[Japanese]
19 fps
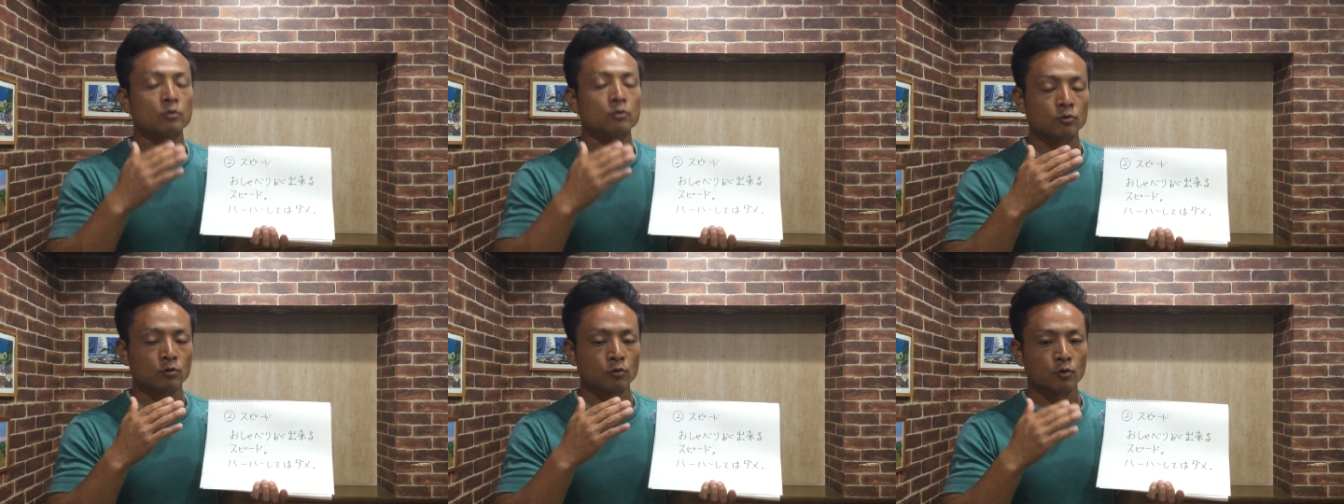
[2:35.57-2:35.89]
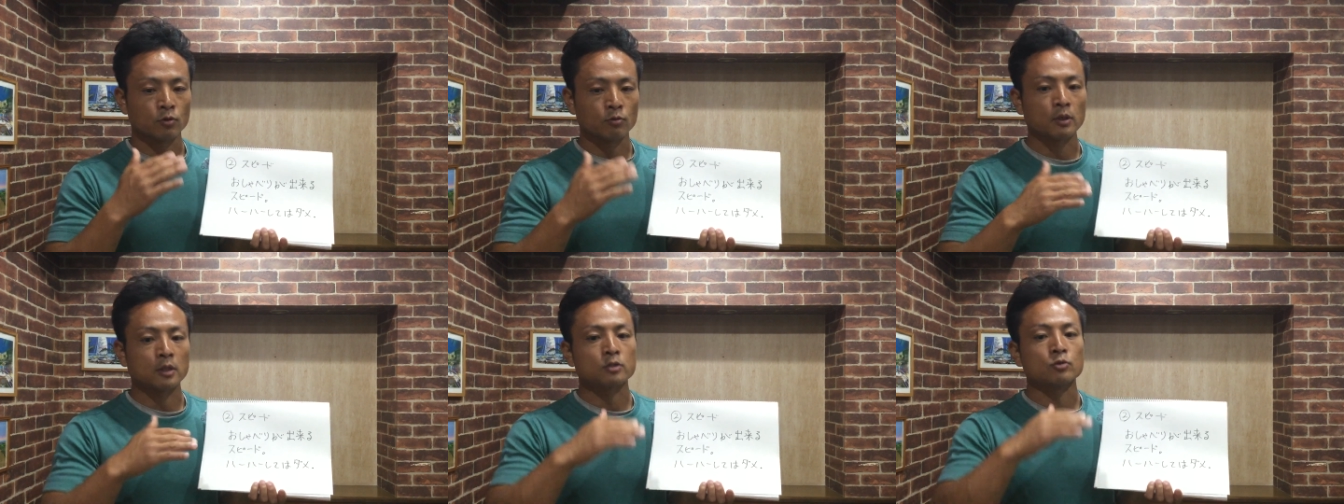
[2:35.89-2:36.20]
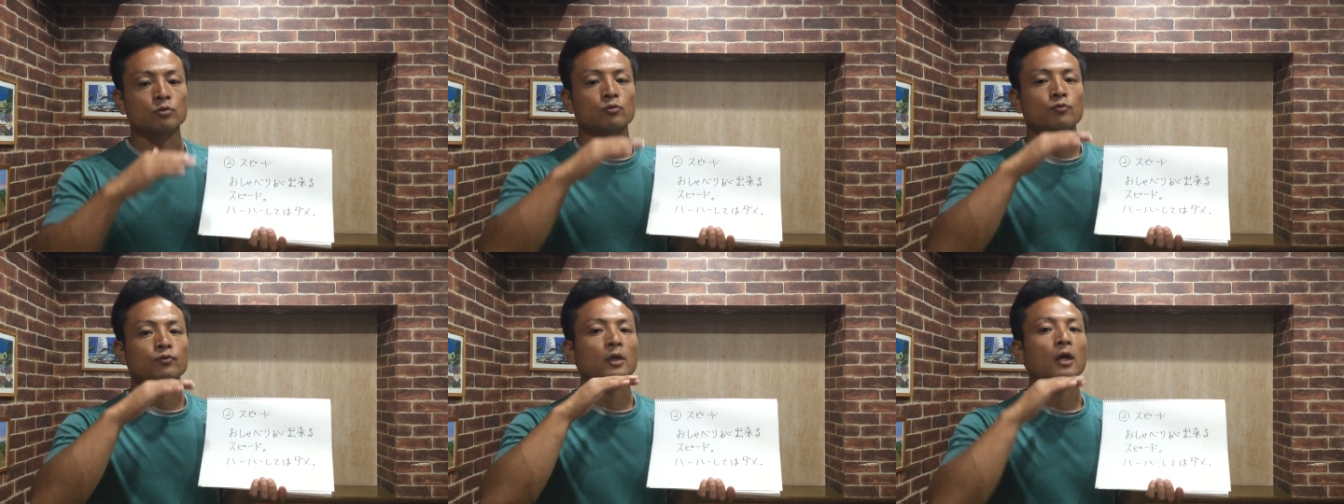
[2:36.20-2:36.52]
ていうよりは
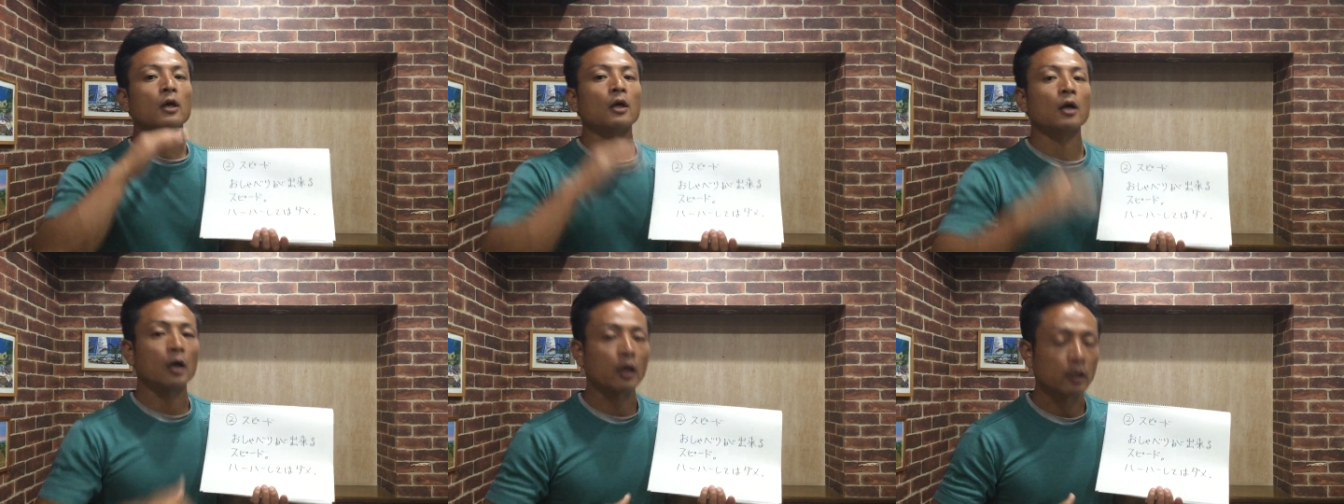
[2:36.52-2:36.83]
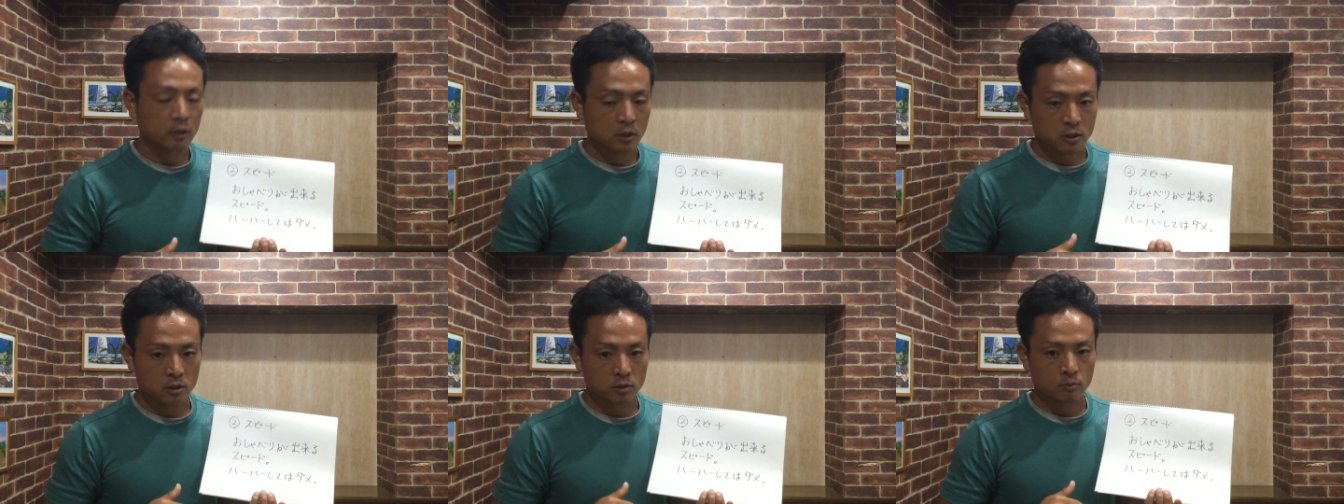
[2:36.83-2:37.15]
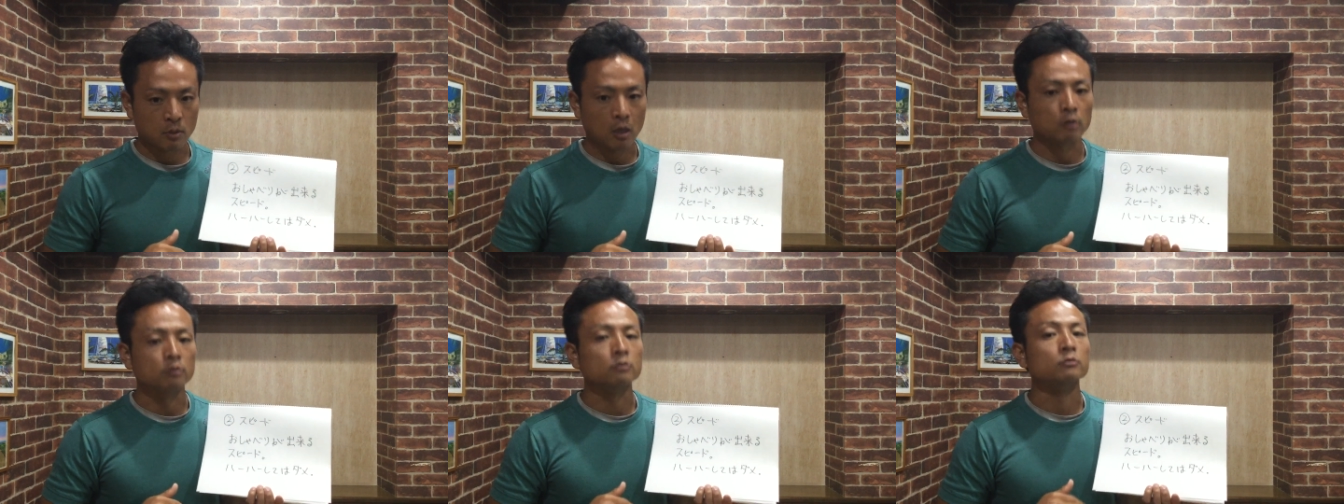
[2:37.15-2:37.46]
ちょっと負担がかかって
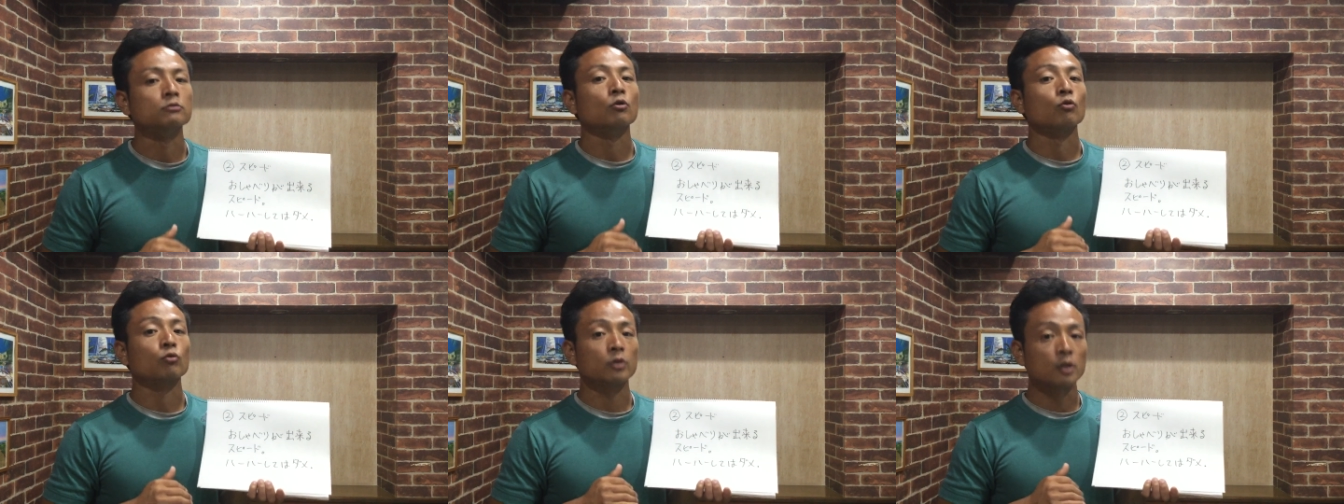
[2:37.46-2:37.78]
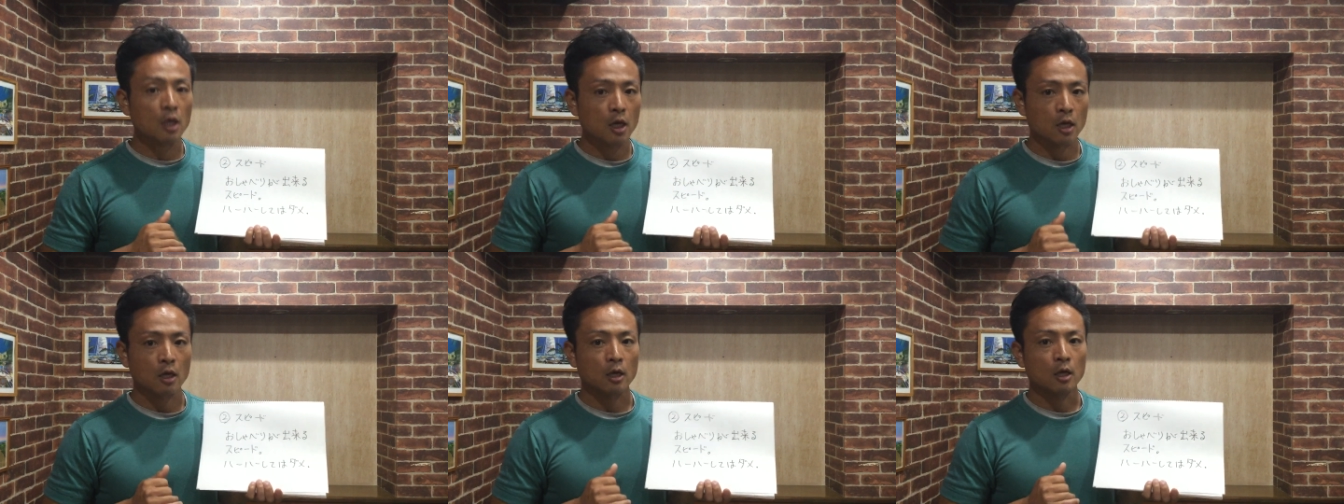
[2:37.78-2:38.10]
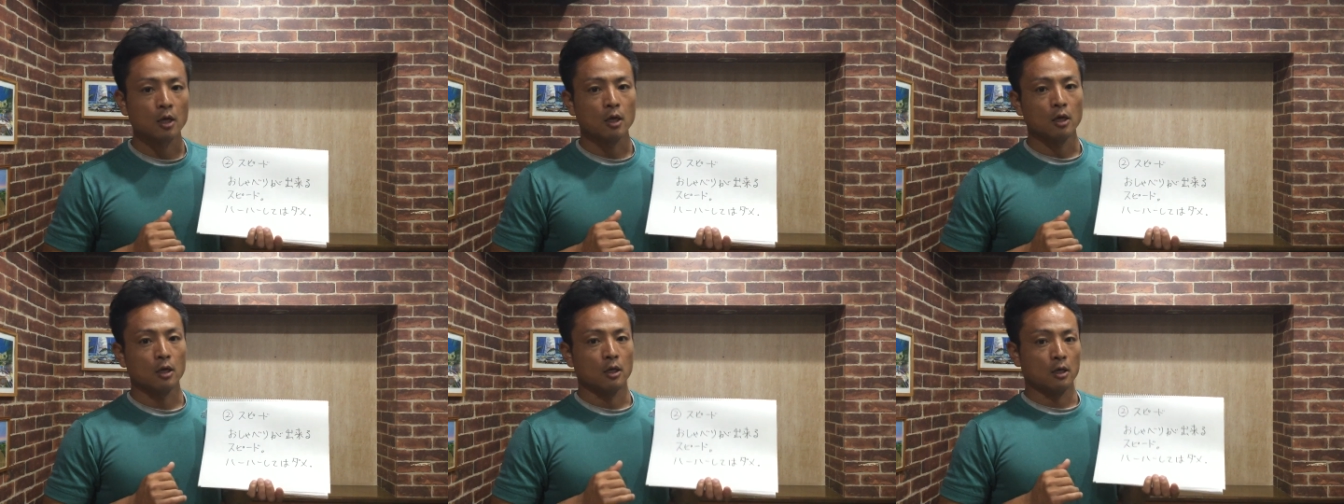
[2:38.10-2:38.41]
しまうので